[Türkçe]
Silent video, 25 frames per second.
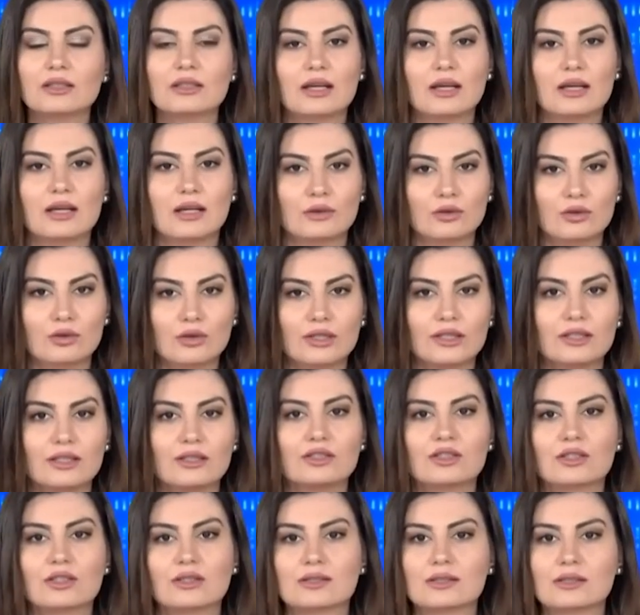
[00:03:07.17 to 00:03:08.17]
Yine Eylül ayı
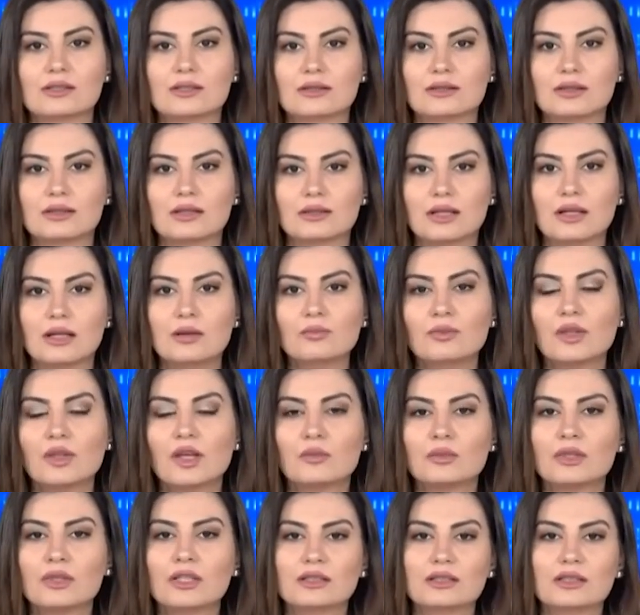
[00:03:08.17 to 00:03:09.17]
içerisinde de
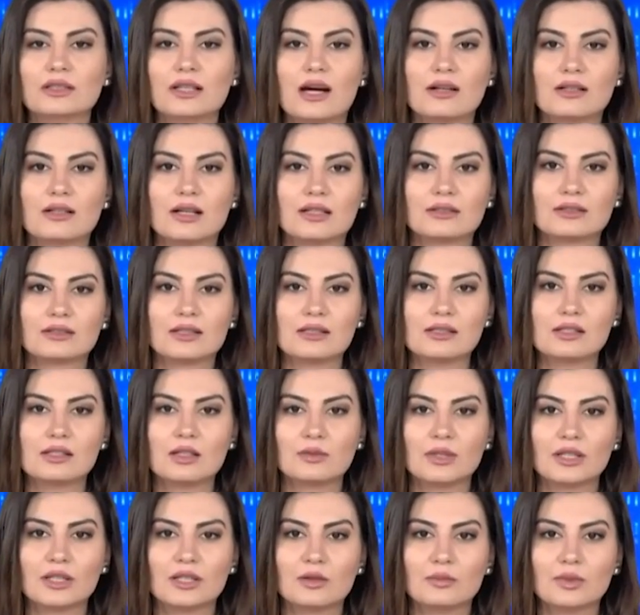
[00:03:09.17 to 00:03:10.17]
bir diğer adresi
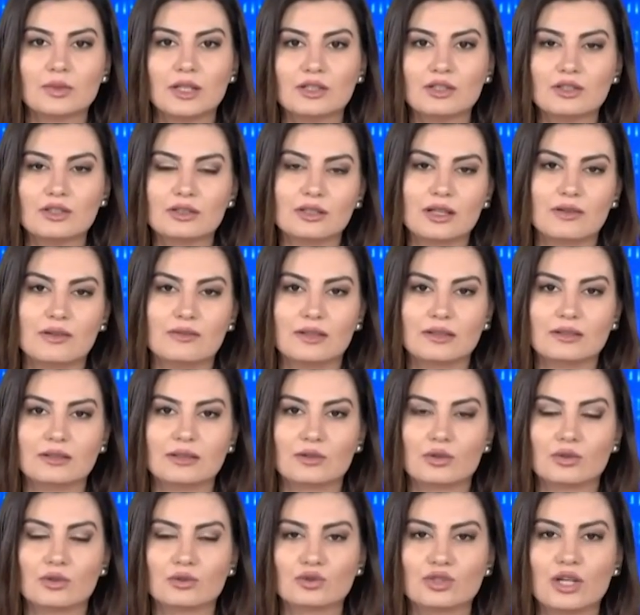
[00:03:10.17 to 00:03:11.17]
Amerika Birleşik
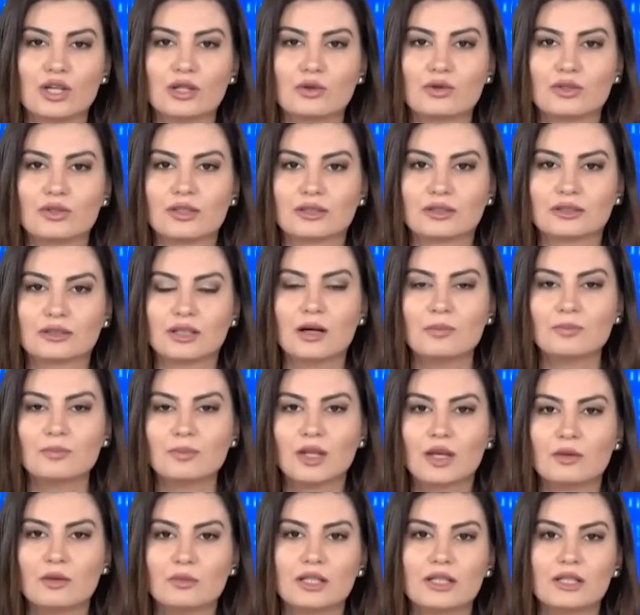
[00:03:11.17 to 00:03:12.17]
Devletleri olacak. Orada da
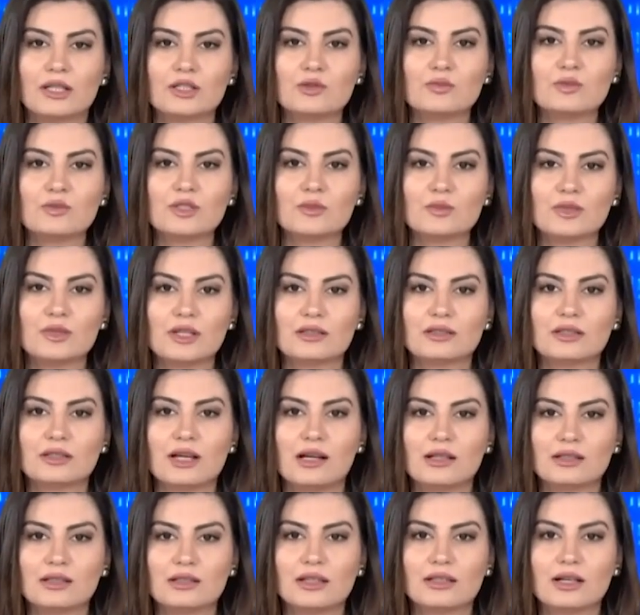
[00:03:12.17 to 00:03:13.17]
Birleşmiş
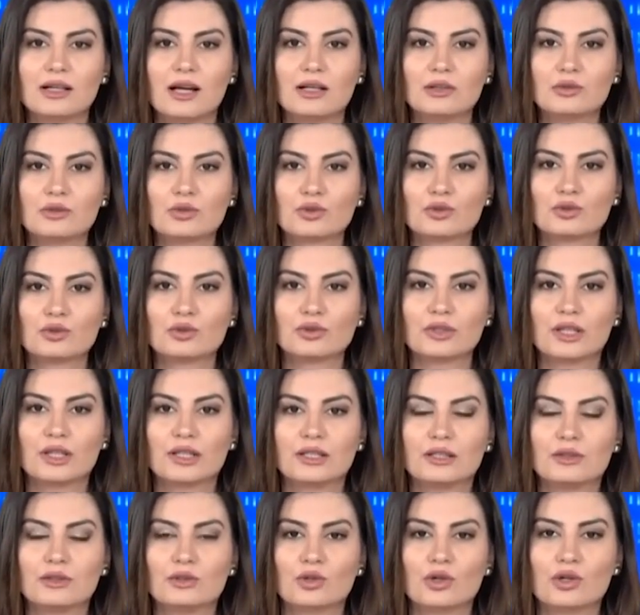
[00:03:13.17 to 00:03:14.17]
Milletler Genel Kurulu'na
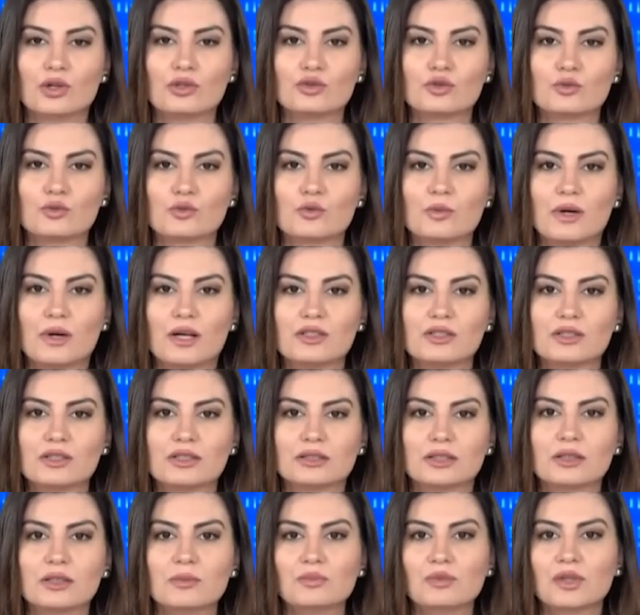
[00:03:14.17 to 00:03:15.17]
gidiyor.
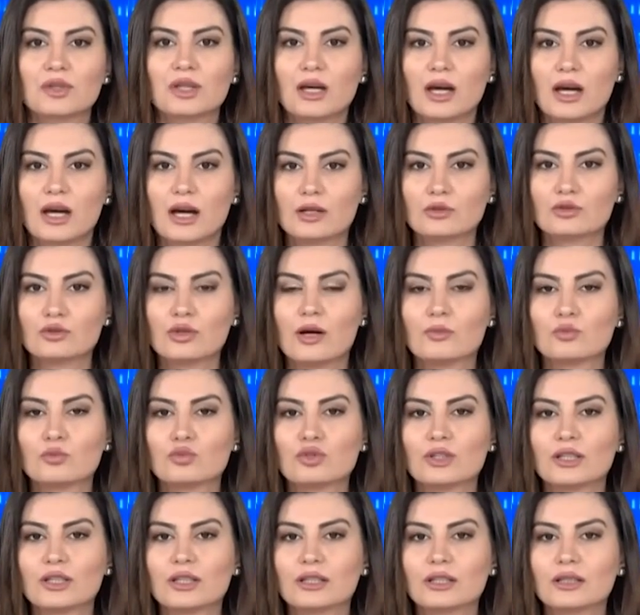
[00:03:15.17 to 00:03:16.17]
Cumhurbaşkanı Erdoğan
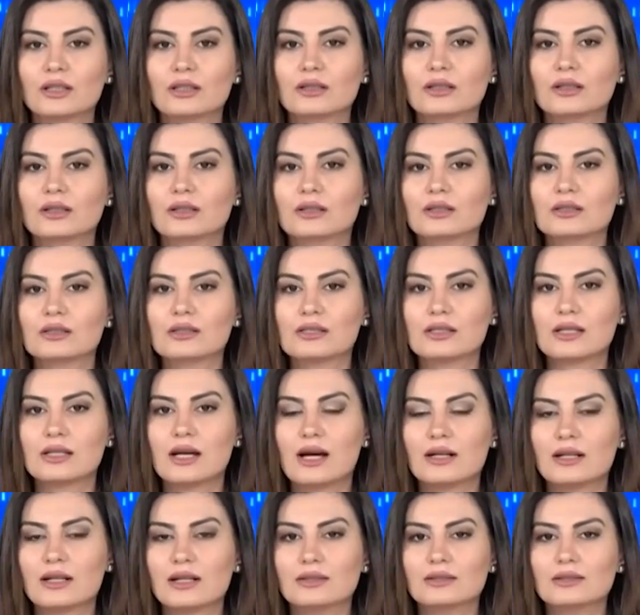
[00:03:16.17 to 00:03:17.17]
bu iki
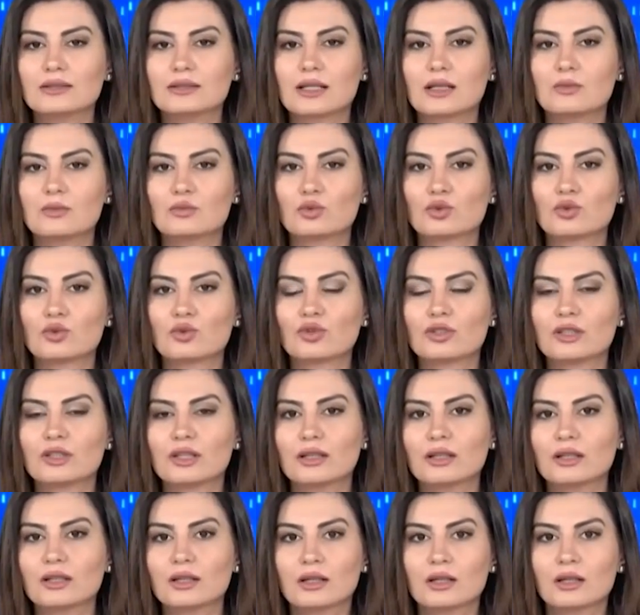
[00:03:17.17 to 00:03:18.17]
ziyarette
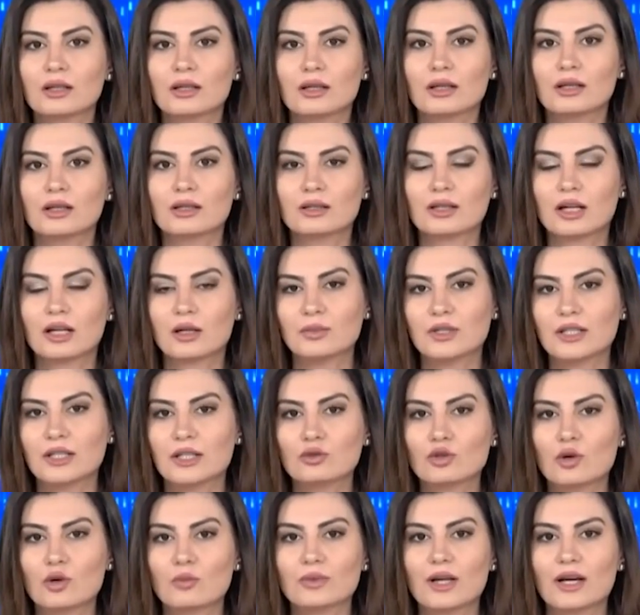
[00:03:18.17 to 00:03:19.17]
bugünkü e,
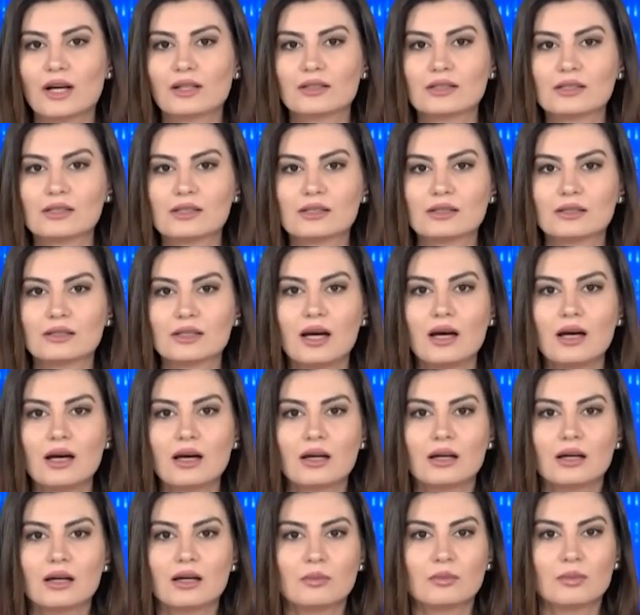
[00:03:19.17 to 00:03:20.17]
kabine toplantısında
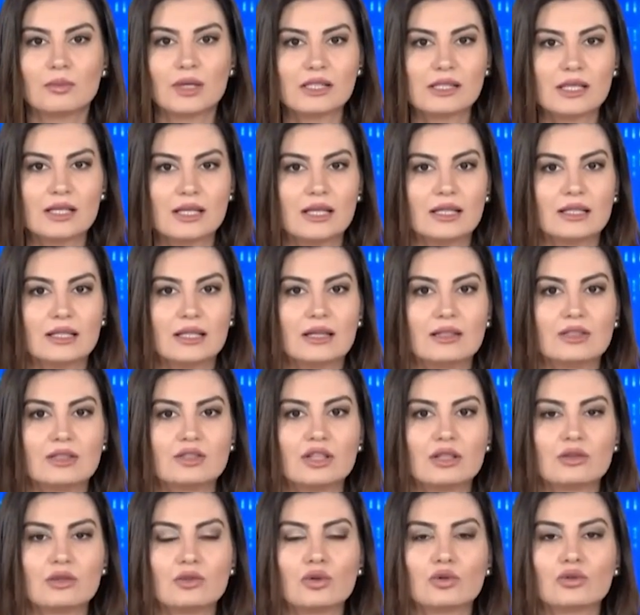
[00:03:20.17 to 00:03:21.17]
masaya
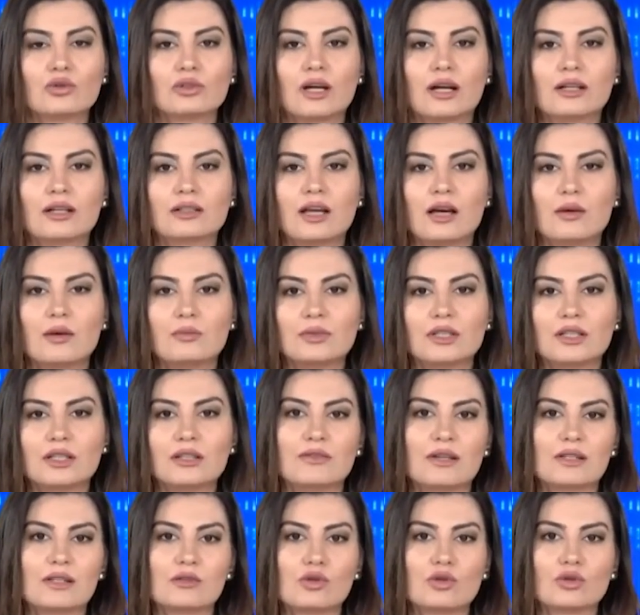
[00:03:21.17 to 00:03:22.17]
gelecek konulardan
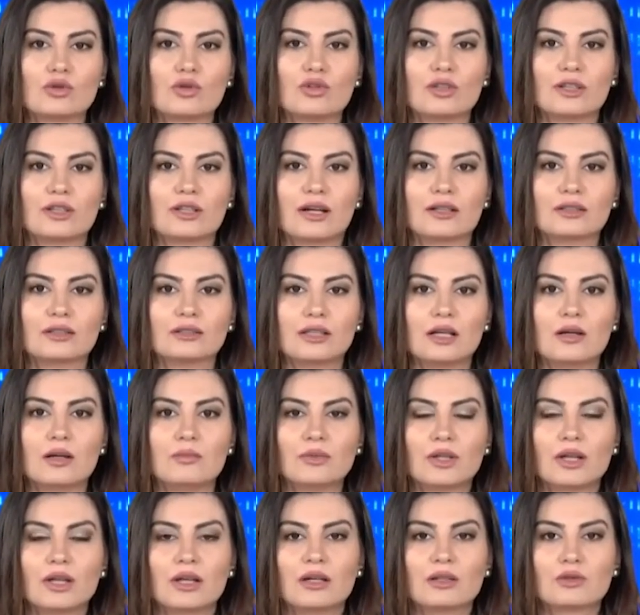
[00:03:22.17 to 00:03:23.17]
biri ve son olarak da
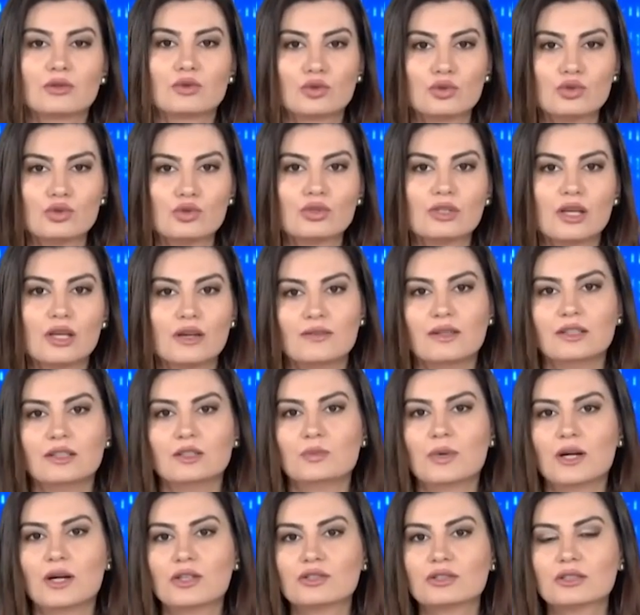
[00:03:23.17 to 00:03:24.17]
Rus
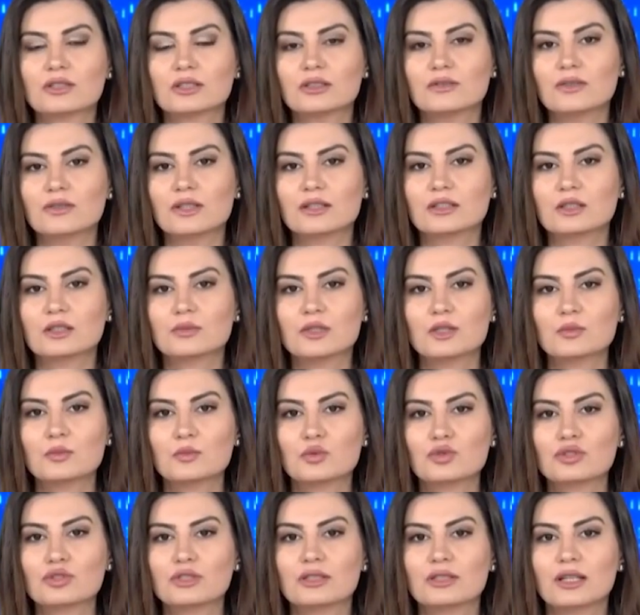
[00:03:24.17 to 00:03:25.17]
Devlet Başkanı Vladimir
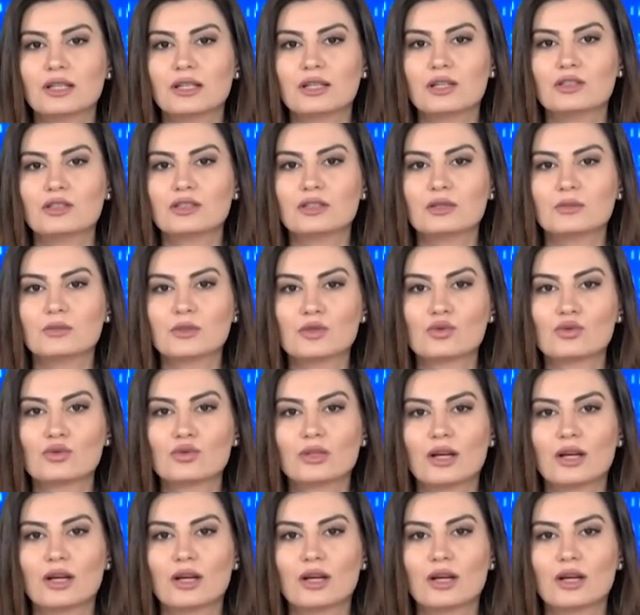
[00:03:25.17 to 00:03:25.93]
Putin'le geçtiğimiz